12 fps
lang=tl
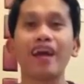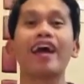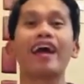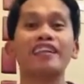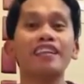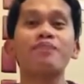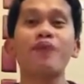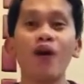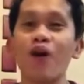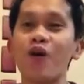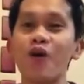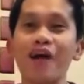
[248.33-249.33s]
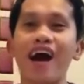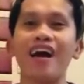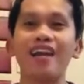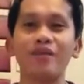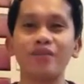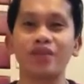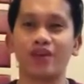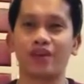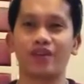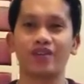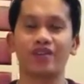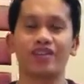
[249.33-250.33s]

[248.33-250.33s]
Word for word: Hindi pa ho ako maalam noon.